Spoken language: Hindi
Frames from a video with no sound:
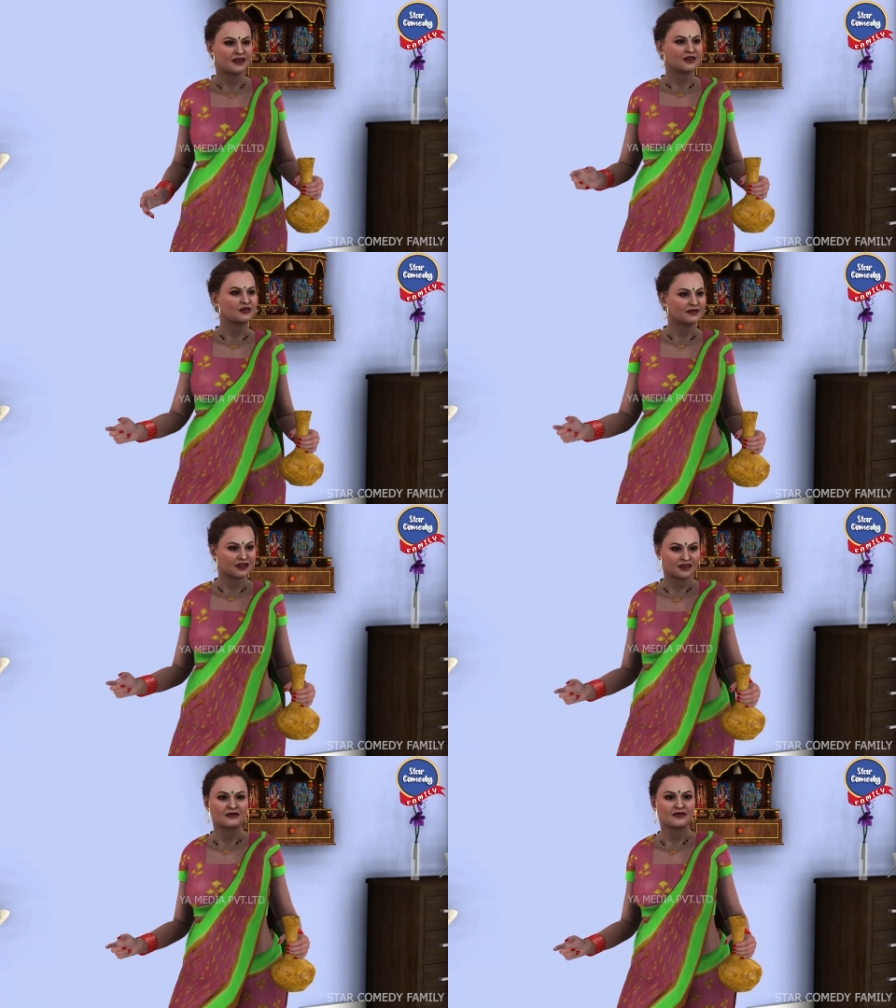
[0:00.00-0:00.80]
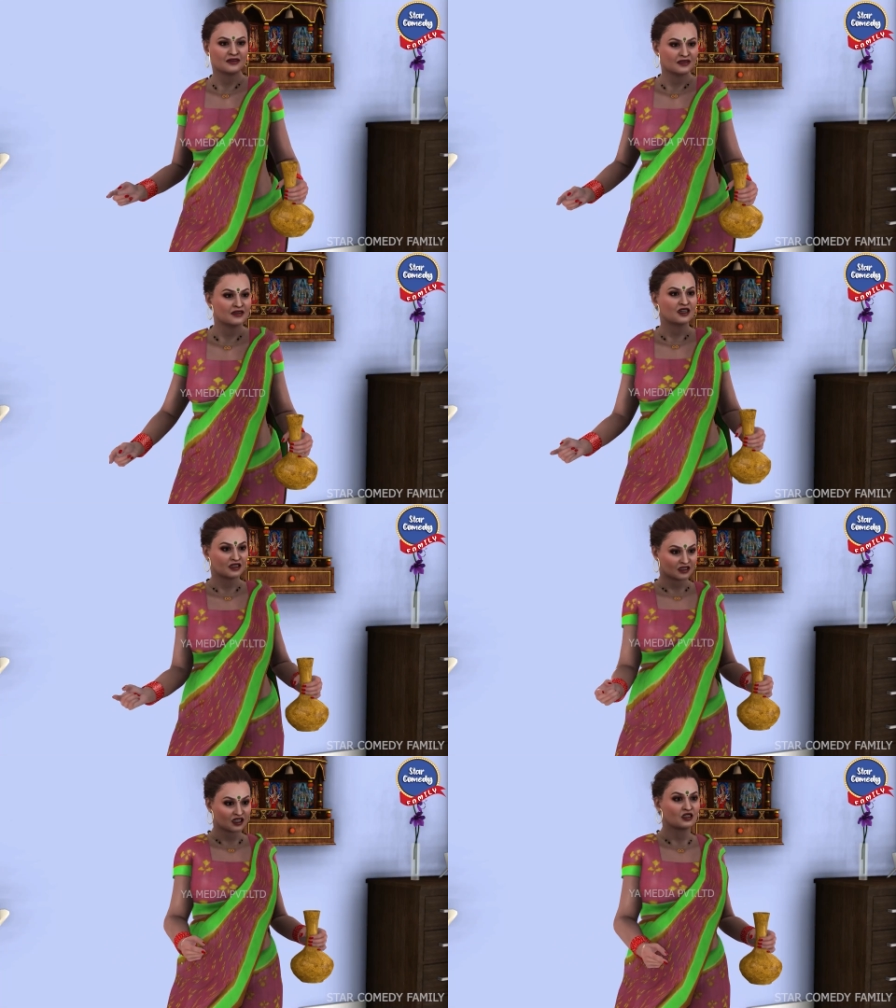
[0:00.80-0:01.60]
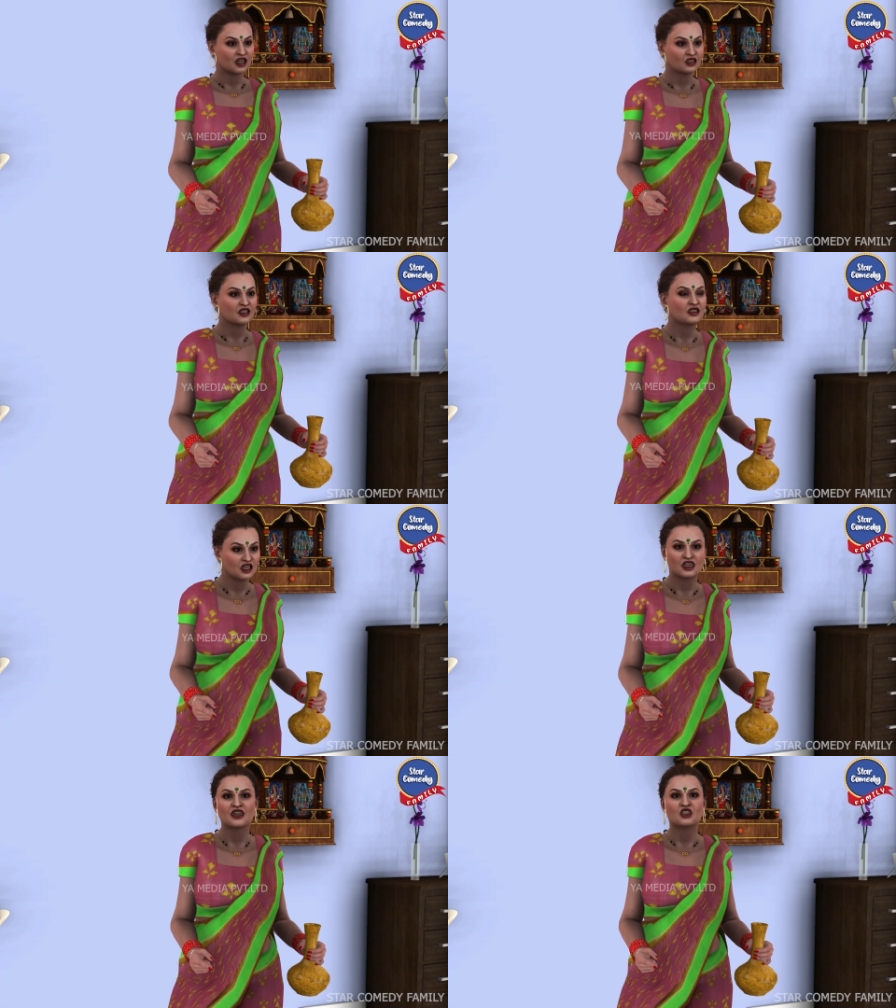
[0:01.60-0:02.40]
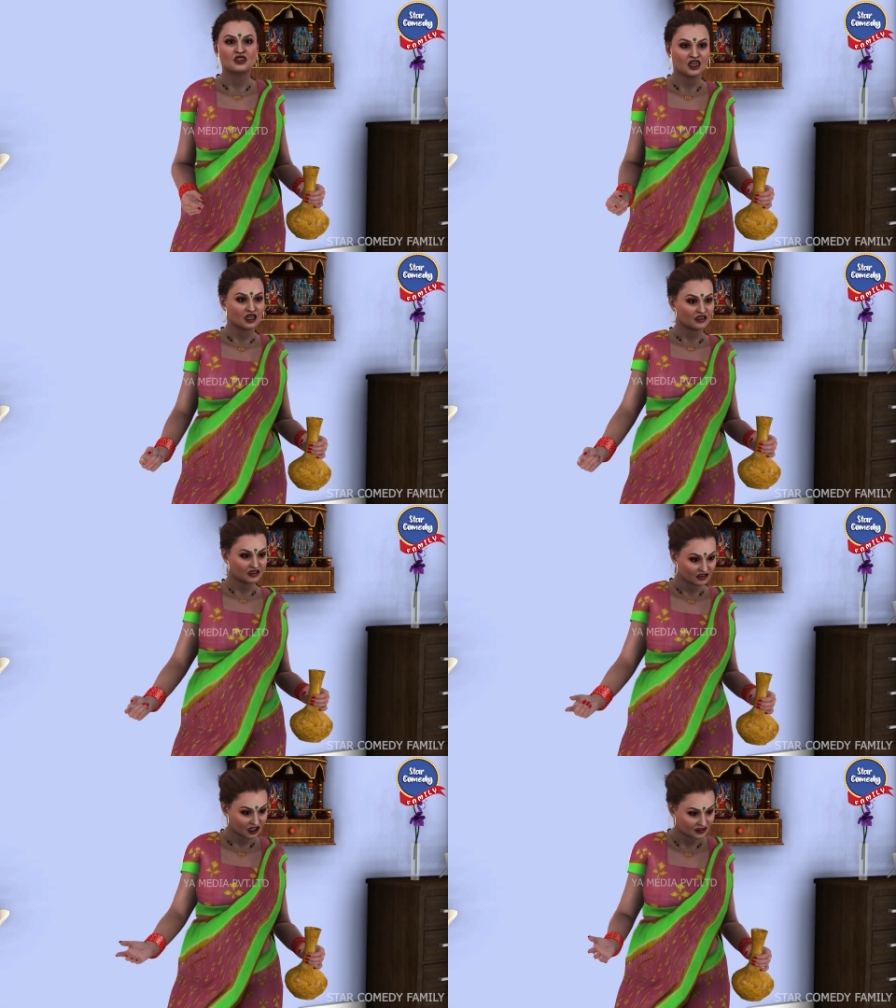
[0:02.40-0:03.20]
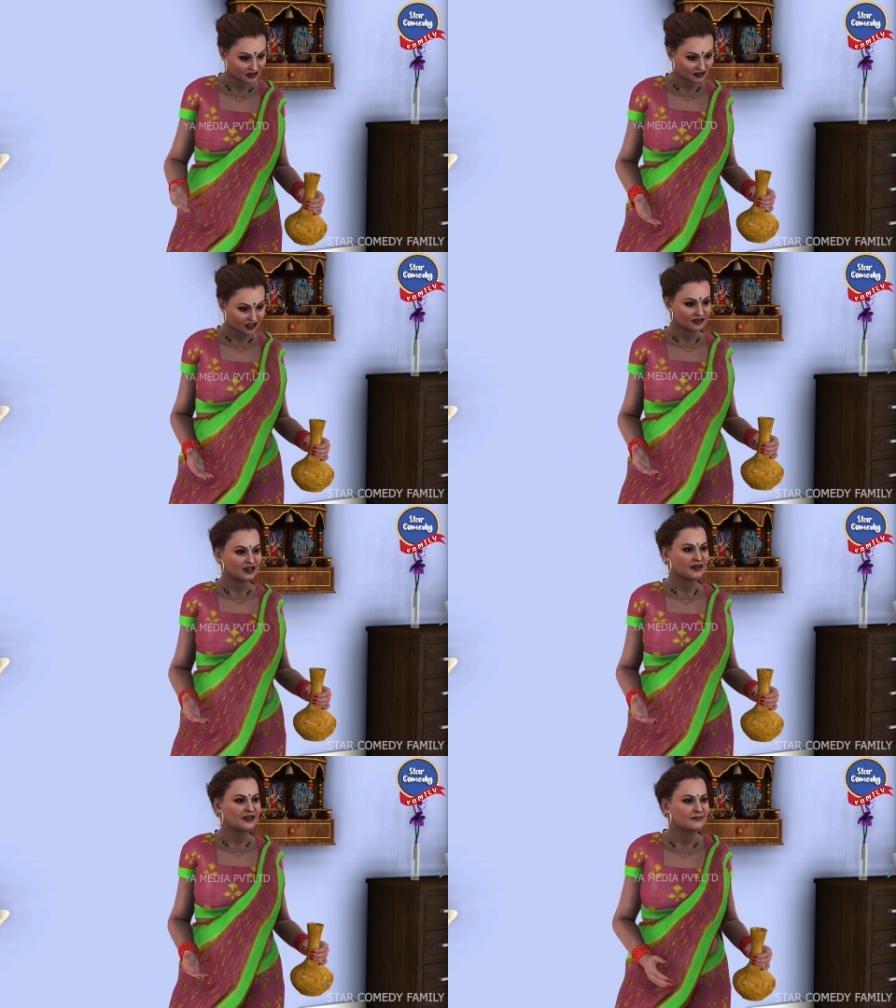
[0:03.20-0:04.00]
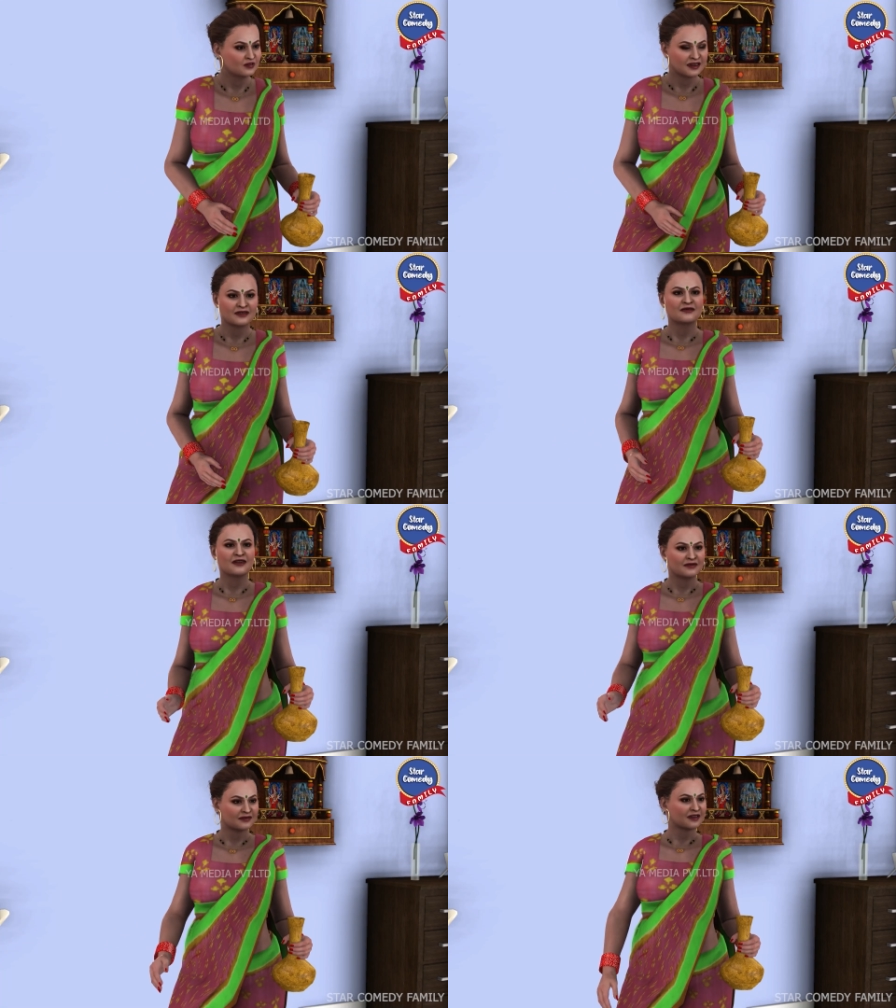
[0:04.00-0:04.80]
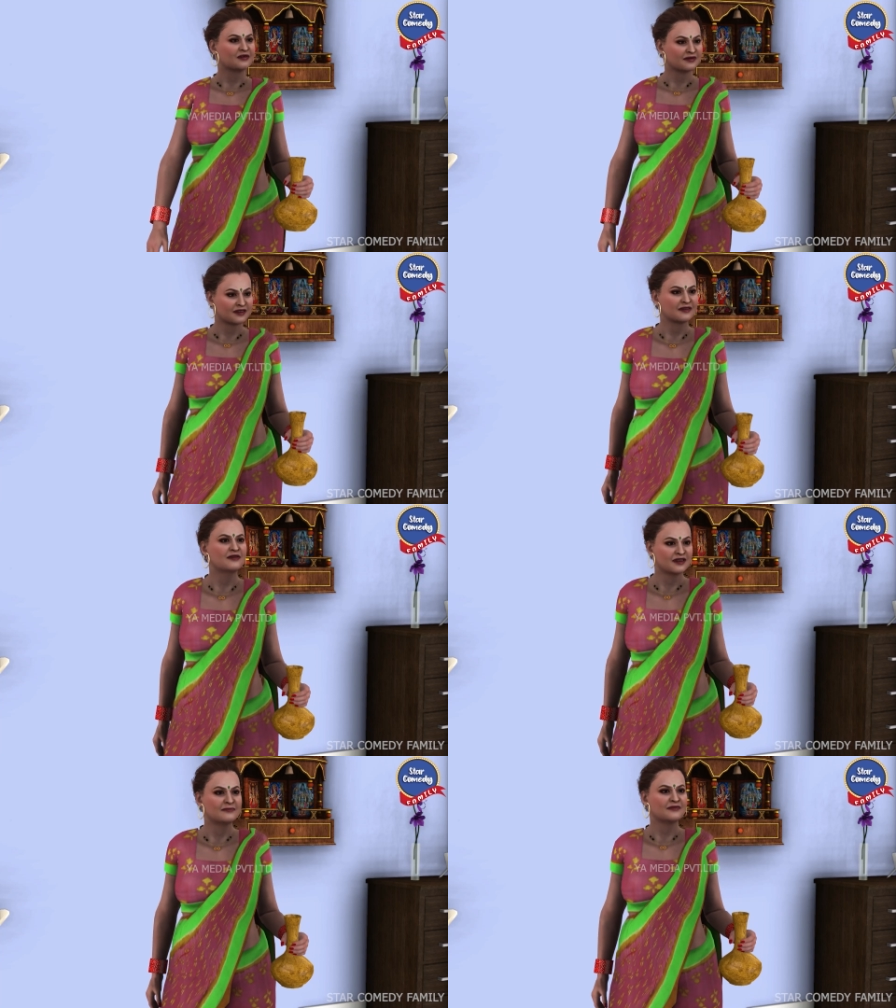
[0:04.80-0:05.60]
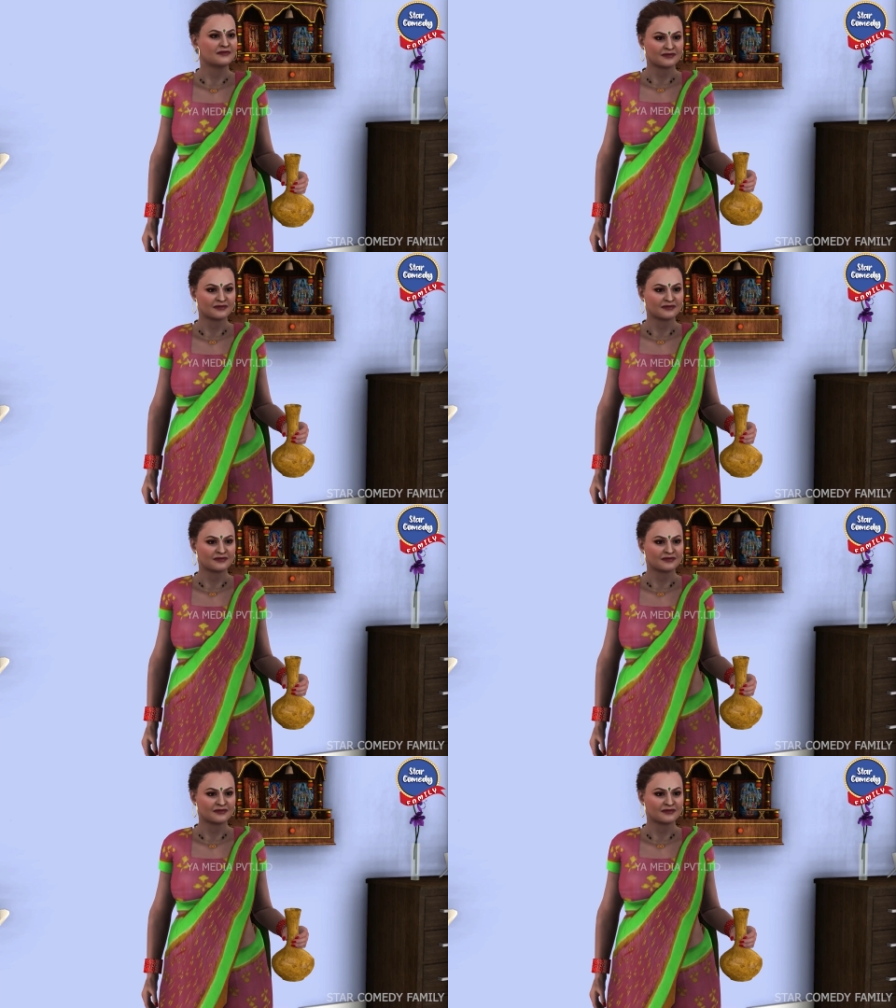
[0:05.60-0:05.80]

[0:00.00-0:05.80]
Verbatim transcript: ये देख ये तेरे घर पर मेरे घर का शो पीस है ये कमला ने मेरे घर से चुरा कर लाई है